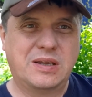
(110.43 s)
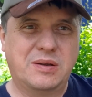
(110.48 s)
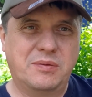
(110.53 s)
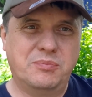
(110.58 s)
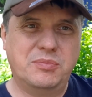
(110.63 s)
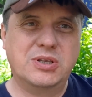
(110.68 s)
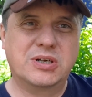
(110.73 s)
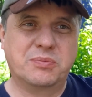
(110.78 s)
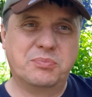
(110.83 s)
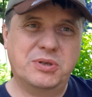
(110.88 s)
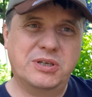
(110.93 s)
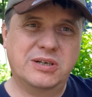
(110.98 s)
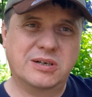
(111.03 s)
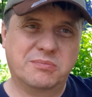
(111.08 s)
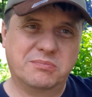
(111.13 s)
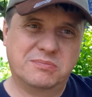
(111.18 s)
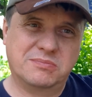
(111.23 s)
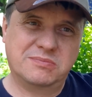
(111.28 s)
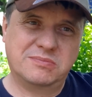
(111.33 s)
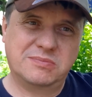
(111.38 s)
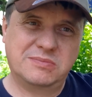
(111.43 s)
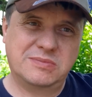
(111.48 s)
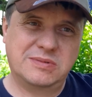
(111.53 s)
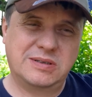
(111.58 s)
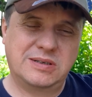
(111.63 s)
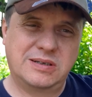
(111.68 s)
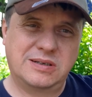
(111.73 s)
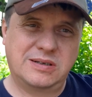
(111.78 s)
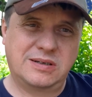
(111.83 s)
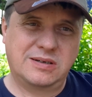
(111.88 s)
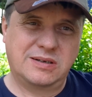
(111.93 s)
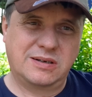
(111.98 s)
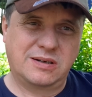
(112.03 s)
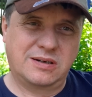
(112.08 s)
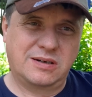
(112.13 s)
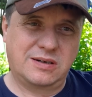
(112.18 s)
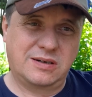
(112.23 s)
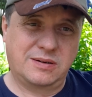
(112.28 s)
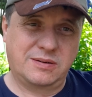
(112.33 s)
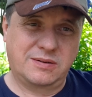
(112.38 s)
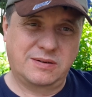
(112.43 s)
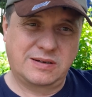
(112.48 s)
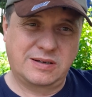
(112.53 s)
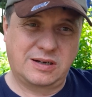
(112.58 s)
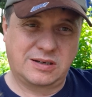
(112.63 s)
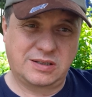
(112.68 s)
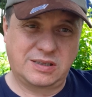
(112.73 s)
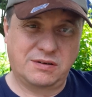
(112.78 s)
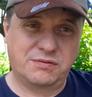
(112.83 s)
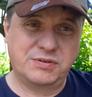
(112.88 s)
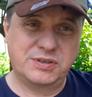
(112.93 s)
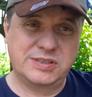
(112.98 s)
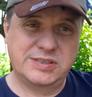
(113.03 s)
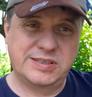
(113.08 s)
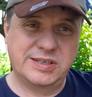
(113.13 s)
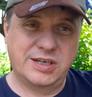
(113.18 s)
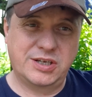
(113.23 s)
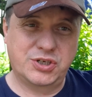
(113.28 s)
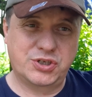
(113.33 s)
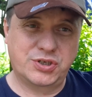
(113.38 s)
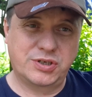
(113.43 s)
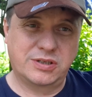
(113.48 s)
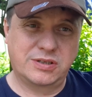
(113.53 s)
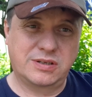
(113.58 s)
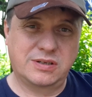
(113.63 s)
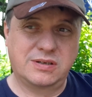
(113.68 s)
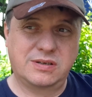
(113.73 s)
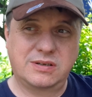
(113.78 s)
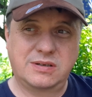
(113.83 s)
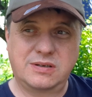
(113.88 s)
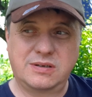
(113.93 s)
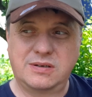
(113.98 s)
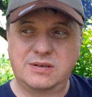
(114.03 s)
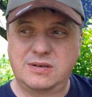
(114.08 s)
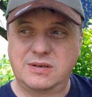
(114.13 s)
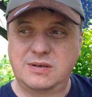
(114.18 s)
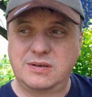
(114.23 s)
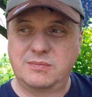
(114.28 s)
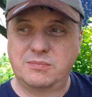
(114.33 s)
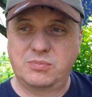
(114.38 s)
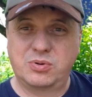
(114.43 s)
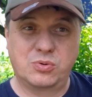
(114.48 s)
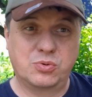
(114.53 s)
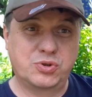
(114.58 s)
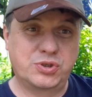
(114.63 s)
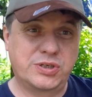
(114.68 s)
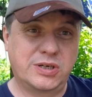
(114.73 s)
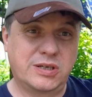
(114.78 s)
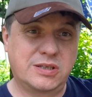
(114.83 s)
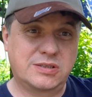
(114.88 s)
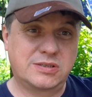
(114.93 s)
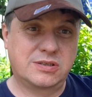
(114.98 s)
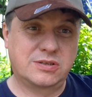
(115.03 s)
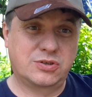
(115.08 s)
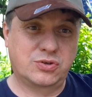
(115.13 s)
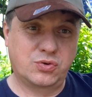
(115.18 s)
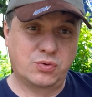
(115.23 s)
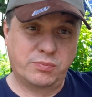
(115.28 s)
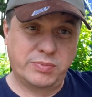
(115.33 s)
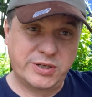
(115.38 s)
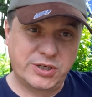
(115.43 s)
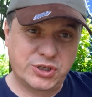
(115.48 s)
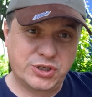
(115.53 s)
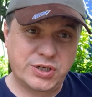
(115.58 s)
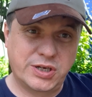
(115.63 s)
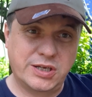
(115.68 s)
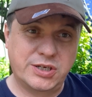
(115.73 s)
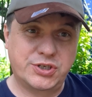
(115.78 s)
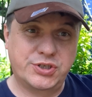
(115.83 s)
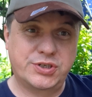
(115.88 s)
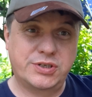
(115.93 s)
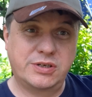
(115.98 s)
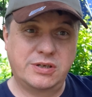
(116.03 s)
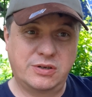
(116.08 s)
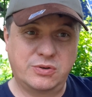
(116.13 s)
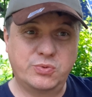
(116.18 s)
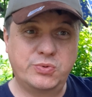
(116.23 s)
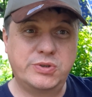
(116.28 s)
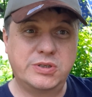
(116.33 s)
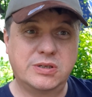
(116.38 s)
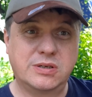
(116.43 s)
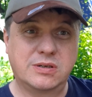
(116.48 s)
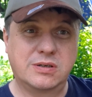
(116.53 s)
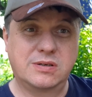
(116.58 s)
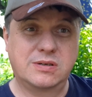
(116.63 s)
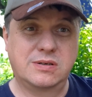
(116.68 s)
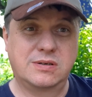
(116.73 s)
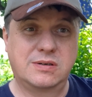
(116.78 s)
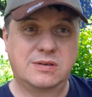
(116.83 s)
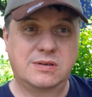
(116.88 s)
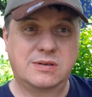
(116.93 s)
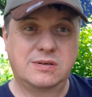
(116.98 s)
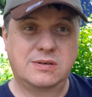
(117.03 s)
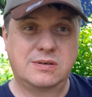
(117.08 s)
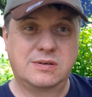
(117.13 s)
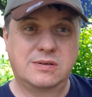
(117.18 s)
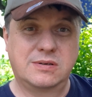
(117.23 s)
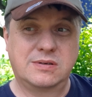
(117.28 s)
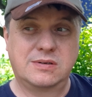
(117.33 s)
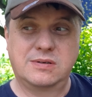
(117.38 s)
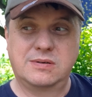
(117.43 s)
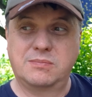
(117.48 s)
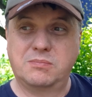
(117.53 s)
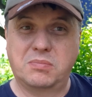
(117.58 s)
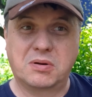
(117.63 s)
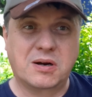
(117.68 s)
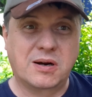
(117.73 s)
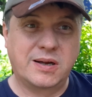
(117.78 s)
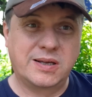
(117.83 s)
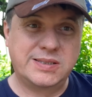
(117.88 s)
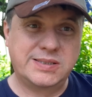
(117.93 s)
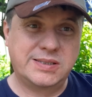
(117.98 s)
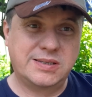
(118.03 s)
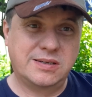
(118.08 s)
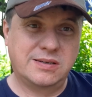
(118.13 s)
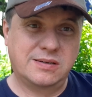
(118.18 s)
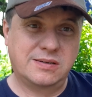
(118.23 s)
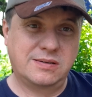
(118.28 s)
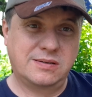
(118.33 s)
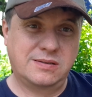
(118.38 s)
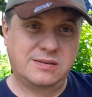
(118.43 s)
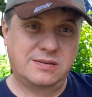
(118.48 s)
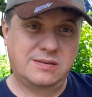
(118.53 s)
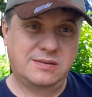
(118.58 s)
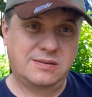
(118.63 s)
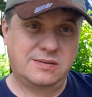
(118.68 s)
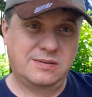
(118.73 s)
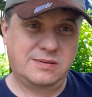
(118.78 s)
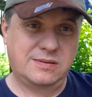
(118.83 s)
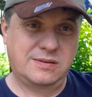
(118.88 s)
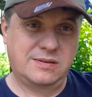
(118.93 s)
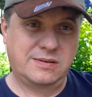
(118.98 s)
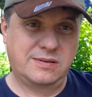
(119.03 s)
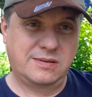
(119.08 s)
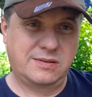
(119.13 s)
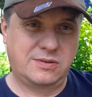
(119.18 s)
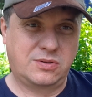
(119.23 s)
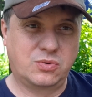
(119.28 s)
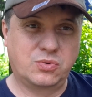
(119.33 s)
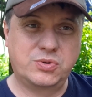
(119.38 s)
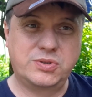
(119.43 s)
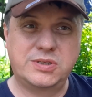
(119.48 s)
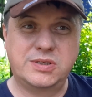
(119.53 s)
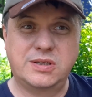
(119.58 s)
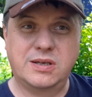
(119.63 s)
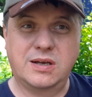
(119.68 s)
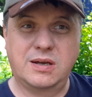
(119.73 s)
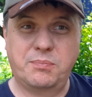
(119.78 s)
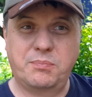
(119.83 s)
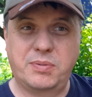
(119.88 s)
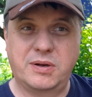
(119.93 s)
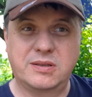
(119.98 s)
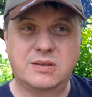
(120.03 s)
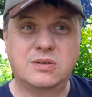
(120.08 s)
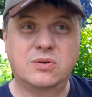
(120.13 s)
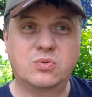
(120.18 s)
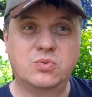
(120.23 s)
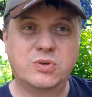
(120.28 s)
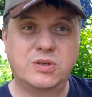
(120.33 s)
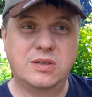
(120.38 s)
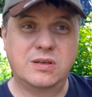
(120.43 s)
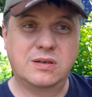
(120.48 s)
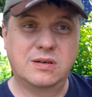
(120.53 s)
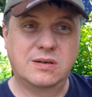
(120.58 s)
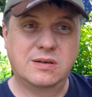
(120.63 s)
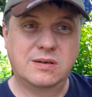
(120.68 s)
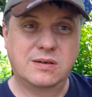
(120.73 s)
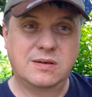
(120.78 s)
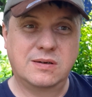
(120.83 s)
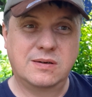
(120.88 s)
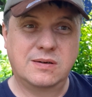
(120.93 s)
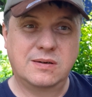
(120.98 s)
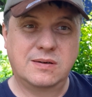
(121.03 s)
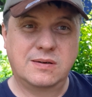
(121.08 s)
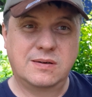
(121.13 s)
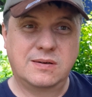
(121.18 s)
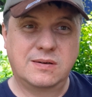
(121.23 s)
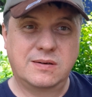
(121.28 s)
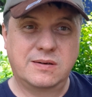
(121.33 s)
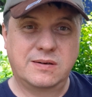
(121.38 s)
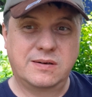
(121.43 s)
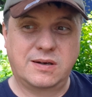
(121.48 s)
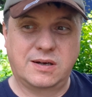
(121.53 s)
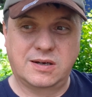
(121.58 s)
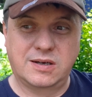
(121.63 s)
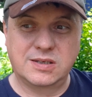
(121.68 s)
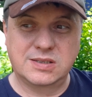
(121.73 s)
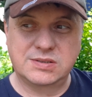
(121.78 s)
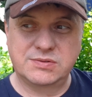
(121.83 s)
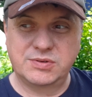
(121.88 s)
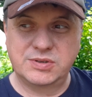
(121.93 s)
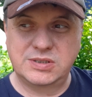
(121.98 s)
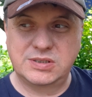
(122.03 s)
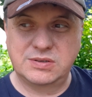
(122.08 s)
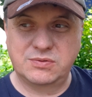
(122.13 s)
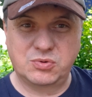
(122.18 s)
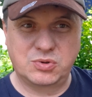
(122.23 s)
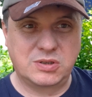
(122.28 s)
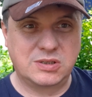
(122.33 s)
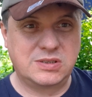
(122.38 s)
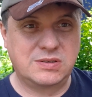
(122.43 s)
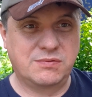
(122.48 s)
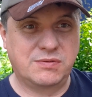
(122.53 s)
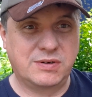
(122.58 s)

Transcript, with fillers: мир миром, а когда выясняешь это, получается, что ближайшие люди, братья, друзья, подруги – Оказывается, вот эти